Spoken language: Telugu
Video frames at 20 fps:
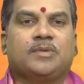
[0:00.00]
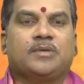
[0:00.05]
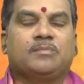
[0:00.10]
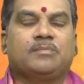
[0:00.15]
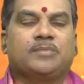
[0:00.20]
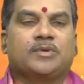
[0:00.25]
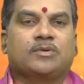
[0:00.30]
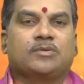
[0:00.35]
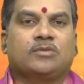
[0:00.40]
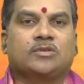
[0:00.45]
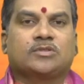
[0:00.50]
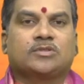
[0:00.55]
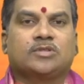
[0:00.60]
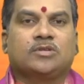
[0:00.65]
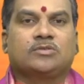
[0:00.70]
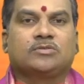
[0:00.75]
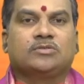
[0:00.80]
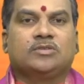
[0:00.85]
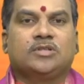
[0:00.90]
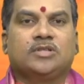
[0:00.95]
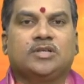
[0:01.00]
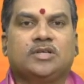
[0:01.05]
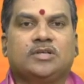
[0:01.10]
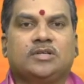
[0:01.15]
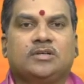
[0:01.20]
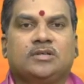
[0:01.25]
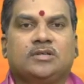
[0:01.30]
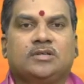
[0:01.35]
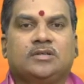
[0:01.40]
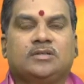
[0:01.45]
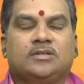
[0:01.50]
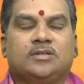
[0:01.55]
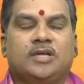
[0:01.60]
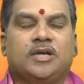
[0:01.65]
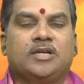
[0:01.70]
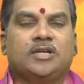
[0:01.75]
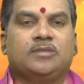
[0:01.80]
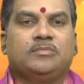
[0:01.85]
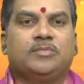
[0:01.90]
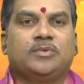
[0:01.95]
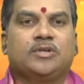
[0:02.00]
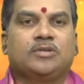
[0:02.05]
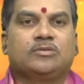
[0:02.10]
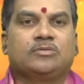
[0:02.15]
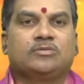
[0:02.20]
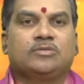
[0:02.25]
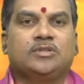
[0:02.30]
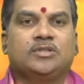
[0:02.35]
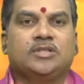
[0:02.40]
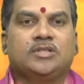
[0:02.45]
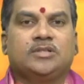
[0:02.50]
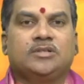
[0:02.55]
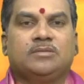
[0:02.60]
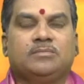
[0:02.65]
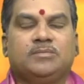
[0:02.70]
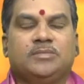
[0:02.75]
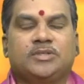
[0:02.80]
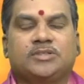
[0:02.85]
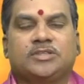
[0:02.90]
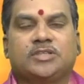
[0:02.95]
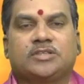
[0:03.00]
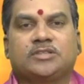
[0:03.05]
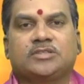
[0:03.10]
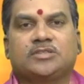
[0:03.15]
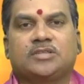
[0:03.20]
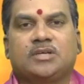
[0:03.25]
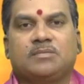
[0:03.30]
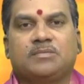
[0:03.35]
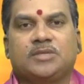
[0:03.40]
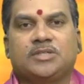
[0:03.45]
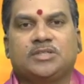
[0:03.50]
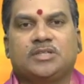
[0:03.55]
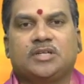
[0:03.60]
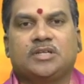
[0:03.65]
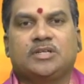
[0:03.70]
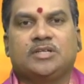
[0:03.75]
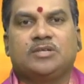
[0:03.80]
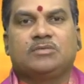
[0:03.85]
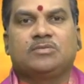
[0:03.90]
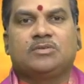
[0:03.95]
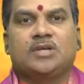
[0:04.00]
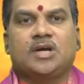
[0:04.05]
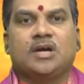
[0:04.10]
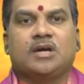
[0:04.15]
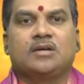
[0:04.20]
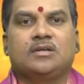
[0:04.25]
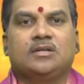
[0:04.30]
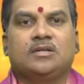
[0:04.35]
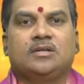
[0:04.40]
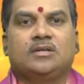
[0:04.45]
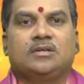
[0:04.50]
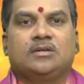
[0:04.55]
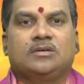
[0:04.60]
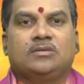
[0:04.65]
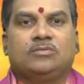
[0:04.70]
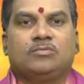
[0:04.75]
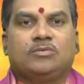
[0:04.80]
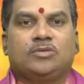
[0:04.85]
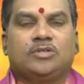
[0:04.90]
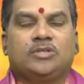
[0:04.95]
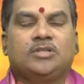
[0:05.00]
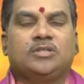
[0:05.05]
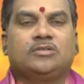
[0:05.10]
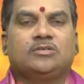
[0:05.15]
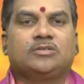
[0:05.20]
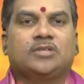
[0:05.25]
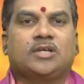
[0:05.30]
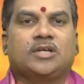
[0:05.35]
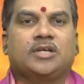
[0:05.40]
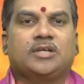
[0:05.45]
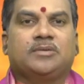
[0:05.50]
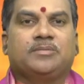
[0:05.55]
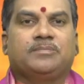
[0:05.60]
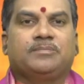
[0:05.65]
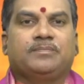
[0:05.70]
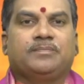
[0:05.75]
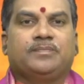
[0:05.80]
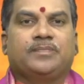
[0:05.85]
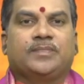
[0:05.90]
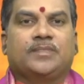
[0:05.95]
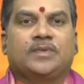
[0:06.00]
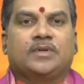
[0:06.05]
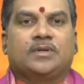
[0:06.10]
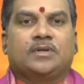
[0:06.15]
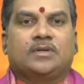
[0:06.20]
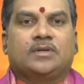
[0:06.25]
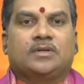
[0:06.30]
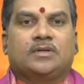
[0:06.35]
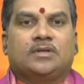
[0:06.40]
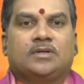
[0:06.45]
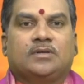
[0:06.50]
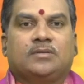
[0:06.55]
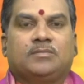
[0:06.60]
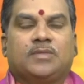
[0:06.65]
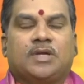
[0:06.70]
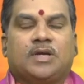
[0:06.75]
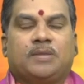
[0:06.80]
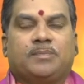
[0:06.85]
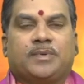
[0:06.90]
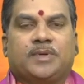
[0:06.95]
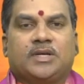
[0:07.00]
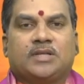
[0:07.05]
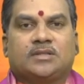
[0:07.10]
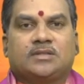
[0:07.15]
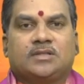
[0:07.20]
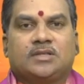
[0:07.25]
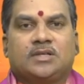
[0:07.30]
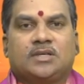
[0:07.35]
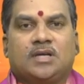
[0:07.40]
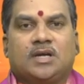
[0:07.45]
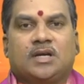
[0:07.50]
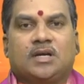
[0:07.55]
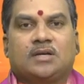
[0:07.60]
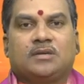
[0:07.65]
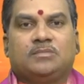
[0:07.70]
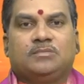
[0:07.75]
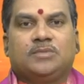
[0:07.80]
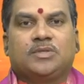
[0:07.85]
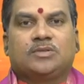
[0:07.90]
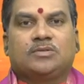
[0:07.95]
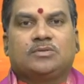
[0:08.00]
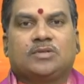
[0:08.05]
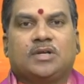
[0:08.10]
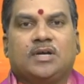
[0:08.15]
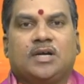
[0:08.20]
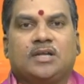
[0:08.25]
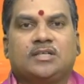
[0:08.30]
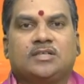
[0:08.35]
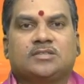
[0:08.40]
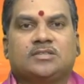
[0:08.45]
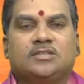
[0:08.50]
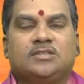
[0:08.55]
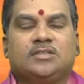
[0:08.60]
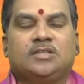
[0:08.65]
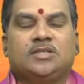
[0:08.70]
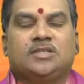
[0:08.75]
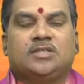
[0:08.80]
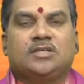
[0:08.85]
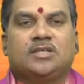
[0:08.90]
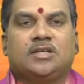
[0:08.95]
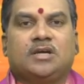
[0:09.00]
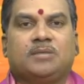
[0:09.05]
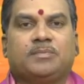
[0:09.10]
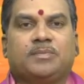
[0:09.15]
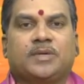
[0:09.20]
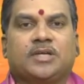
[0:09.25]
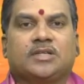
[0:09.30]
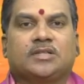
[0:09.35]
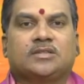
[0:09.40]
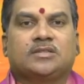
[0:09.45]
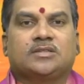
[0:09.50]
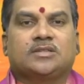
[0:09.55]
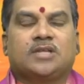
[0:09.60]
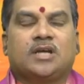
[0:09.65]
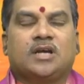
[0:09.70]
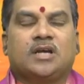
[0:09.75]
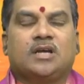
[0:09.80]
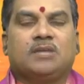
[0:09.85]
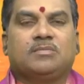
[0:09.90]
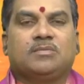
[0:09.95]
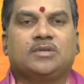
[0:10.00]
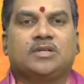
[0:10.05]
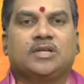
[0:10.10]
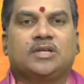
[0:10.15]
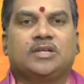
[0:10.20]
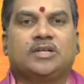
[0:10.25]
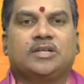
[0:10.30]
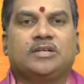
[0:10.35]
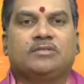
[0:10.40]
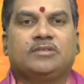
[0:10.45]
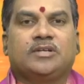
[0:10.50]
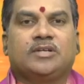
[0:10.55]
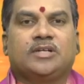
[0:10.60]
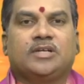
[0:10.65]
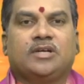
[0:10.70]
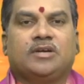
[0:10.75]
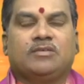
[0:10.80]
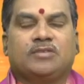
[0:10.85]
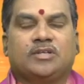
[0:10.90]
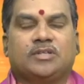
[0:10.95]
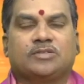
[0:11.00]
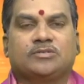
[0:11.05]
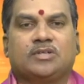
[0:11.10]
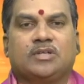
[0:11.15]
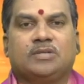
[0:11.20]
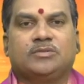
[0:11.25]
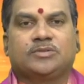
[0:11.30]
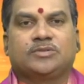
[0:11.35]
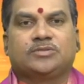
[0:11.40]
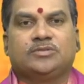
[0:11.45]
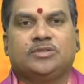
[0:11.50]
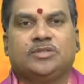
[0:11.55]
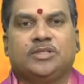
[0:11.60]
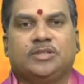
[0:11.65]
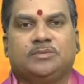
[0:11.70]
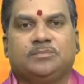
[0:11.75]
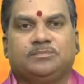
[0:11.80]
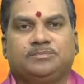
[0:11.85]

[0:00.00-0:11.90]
పరంపర కొనసాగుతుంది ధైర్యం పెరుగుతుంది మీ శక్తి సామర్థ్యాలు అన్నీ కూడా వృద్ధి అవుతాయి మరి అప్రయత్నంగా మీకు కార్యసిద్ధి అప్రయత్న ధనలాభం కలిగేటువంటి అవకాశం లభిస్తుంది